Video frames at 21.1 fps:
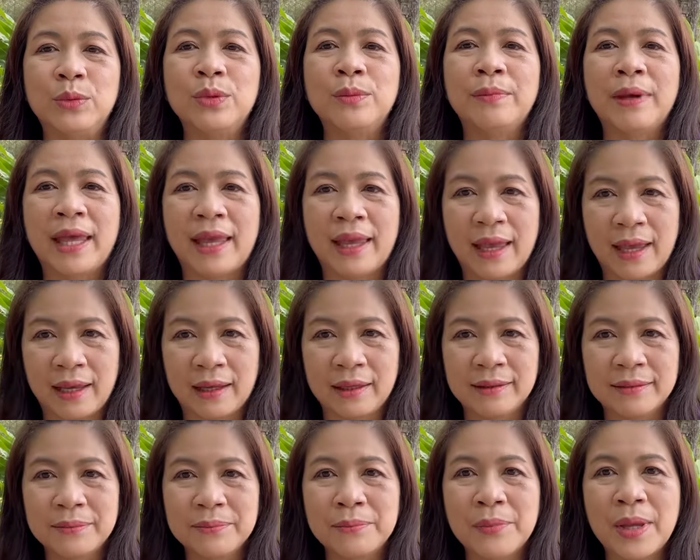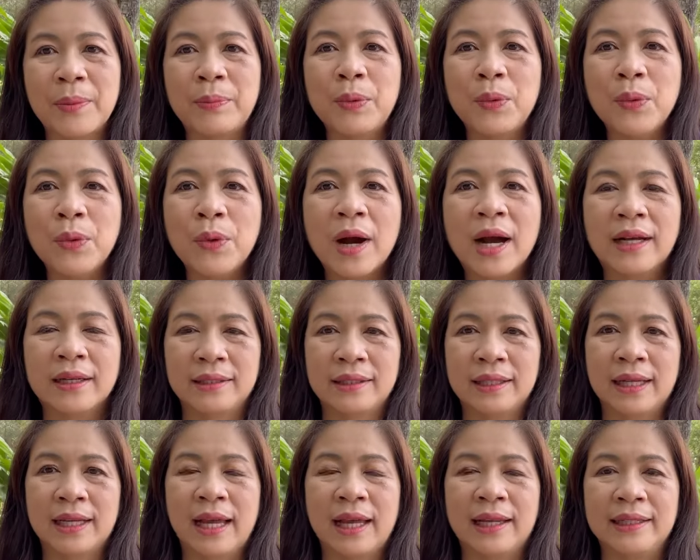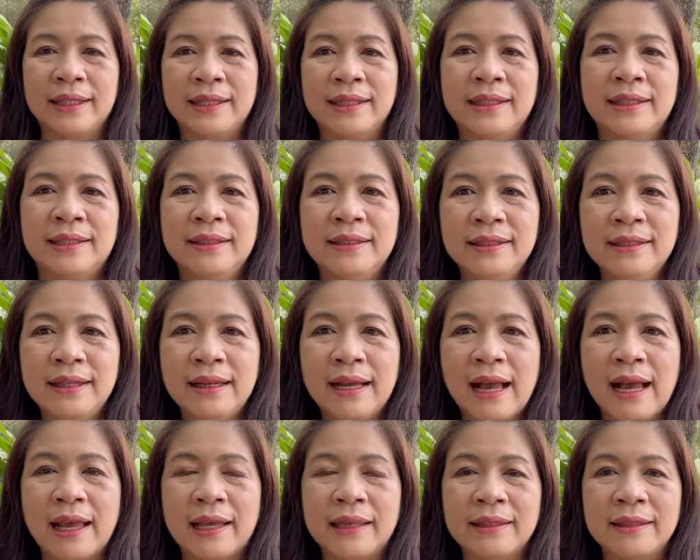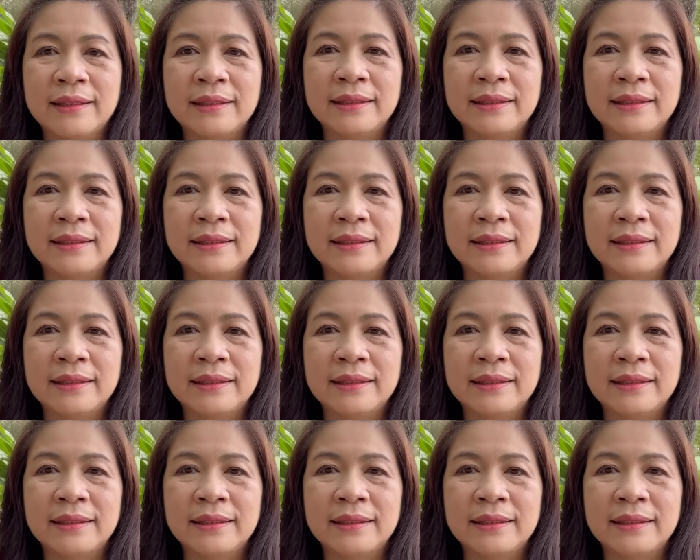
คุณแม่ แม่พ่วงเด้อค่ะเด้อให้